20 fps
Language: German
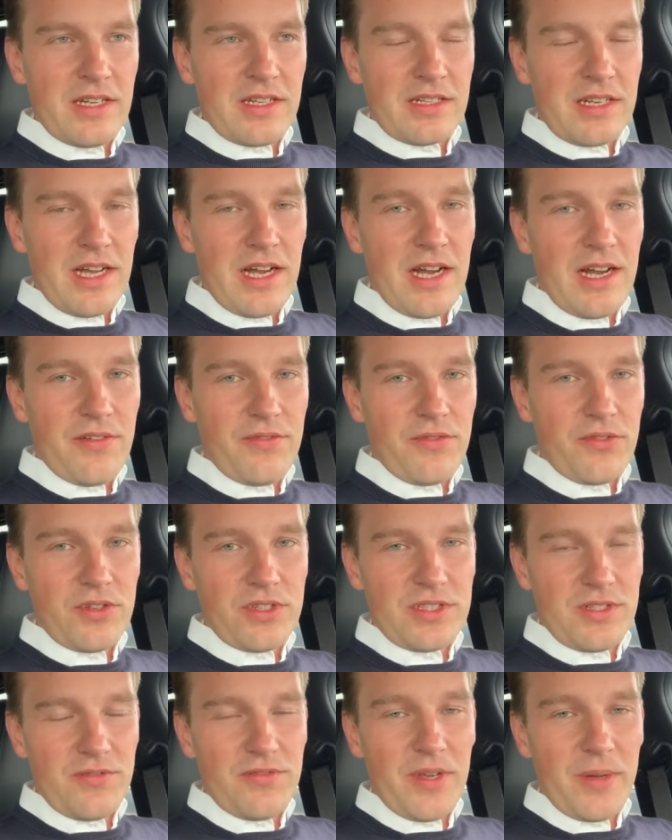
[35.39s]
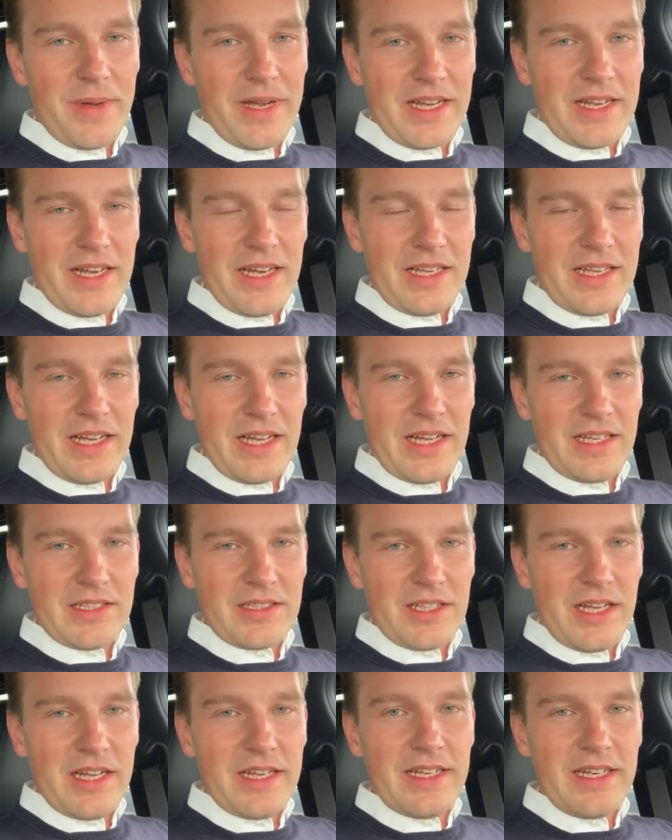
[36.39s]
Dafür sind wir bei
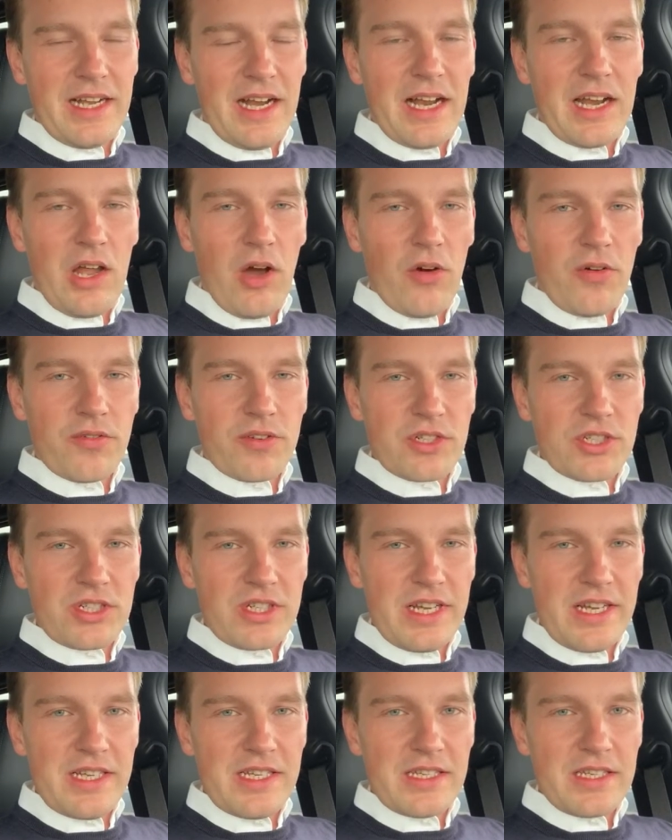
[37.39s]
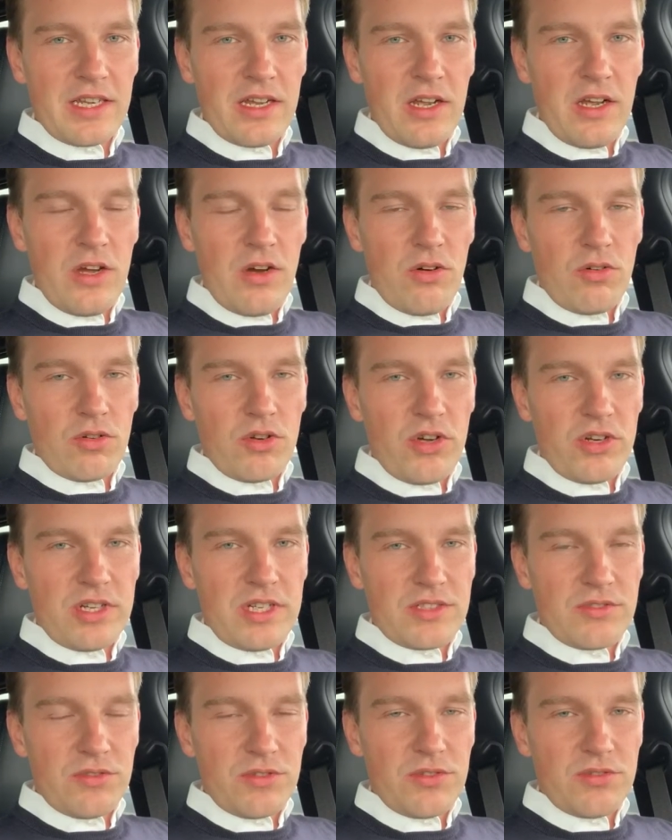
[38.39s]
ClickRent ja ideal aufgestellt und können
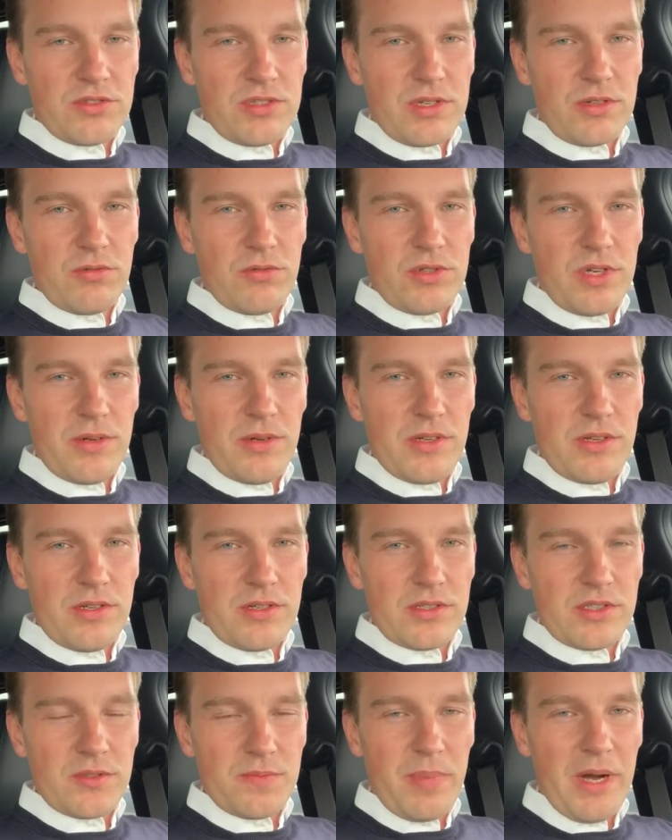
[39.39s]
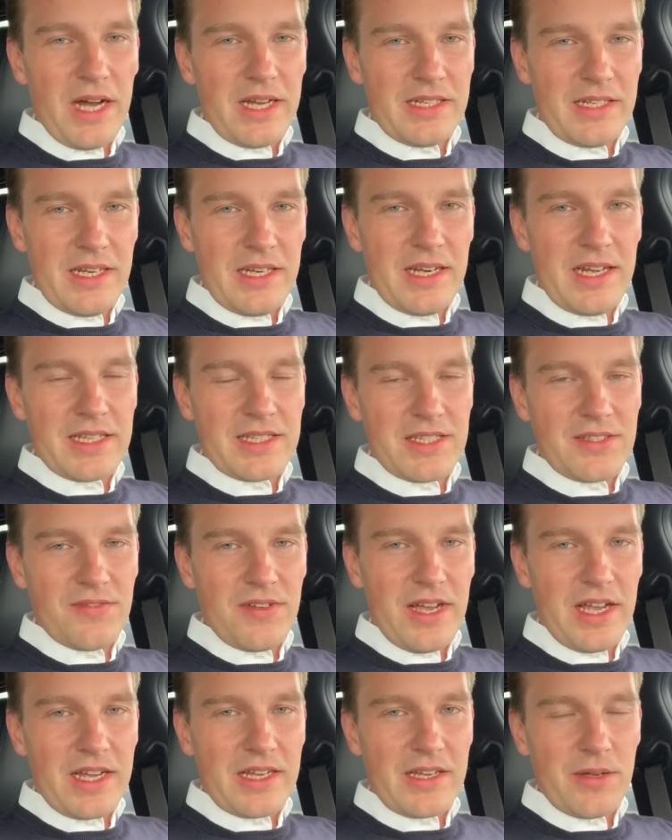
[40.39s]
das durch unser gutes
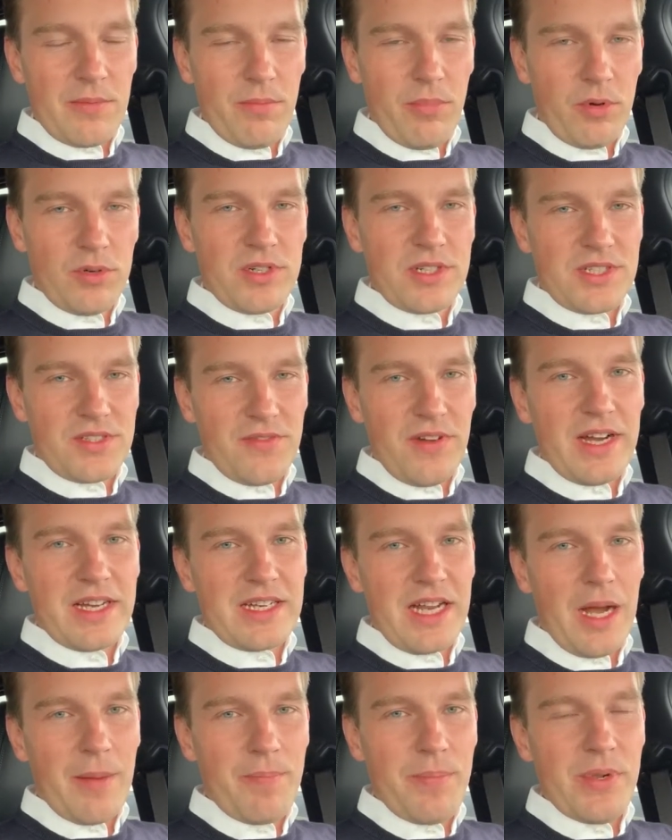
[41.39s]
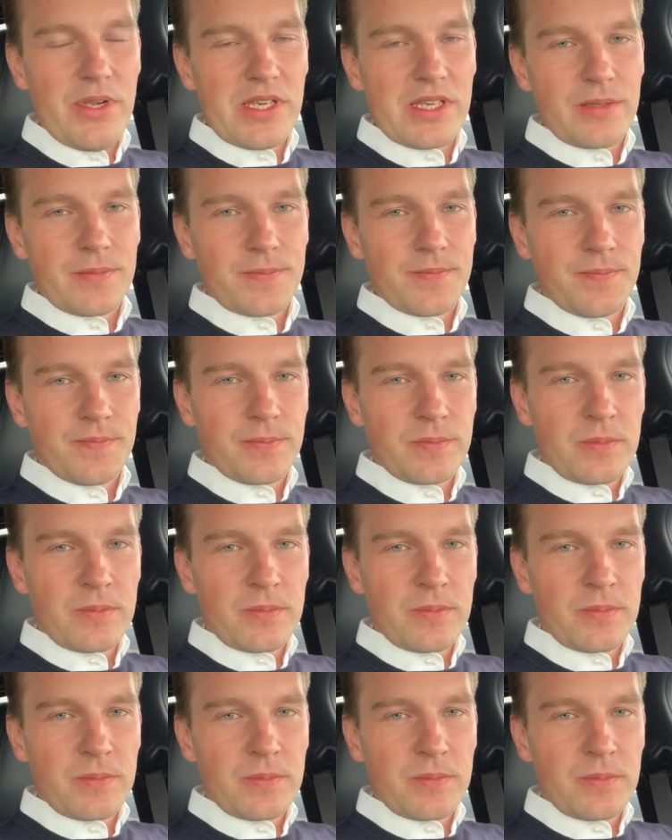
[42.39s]
Partnernetzwerk bundesweit abbilden.